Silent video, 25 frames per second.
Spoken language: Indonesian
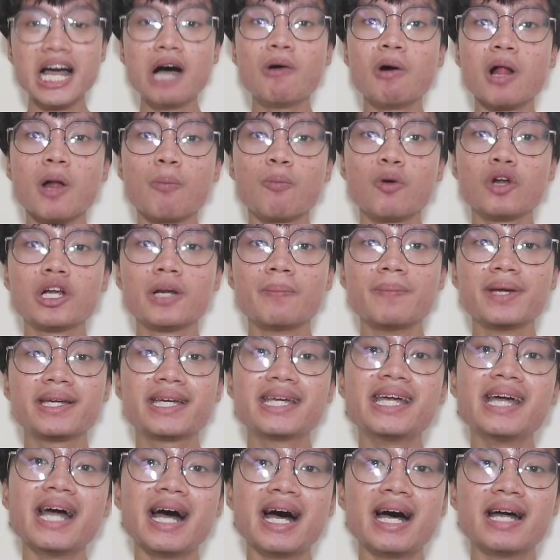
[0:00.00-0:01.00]
Ya walaupun
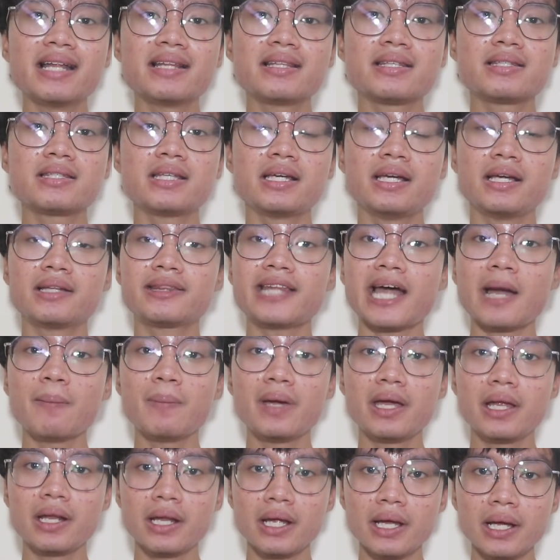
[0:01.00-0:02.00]
demikian si
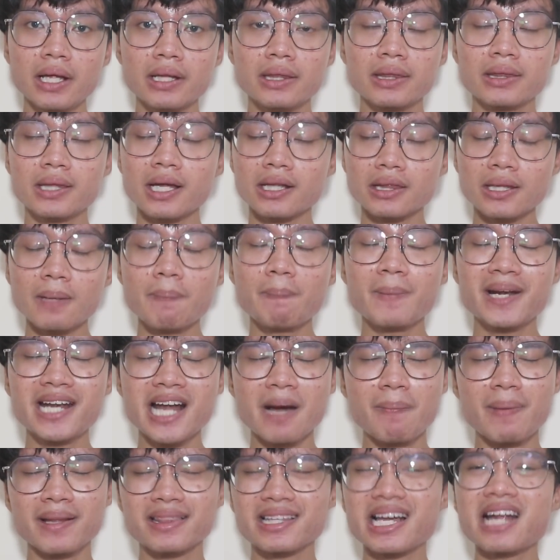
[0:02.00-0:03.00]
Tang ini tetap
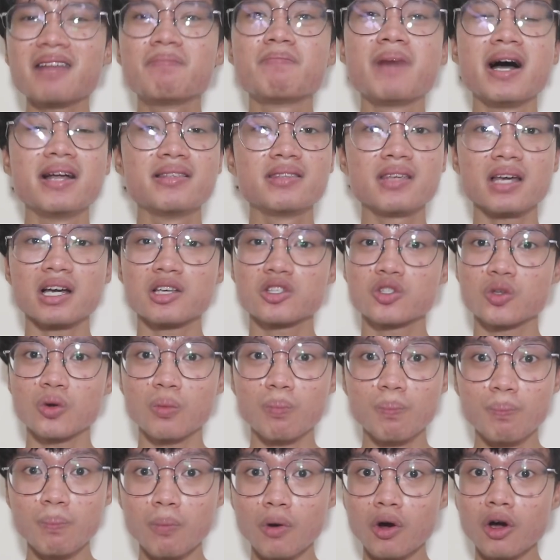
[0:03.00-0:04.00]
mendapatkan banyak
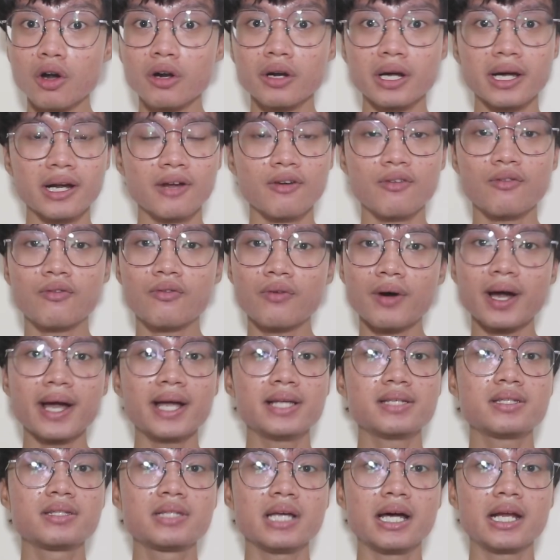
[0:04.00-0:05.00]
support dari
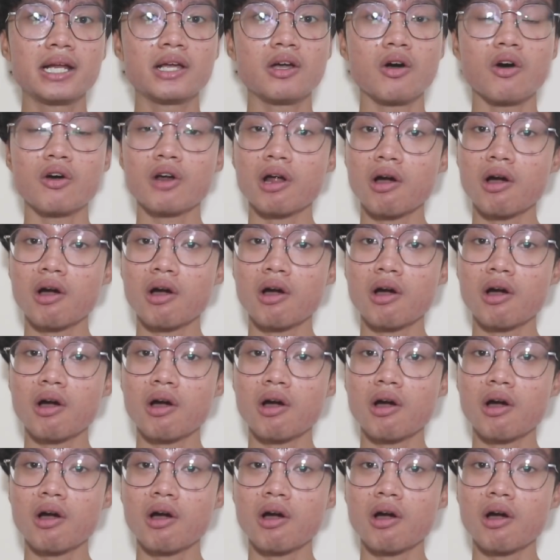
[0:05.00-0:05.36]
fans, dari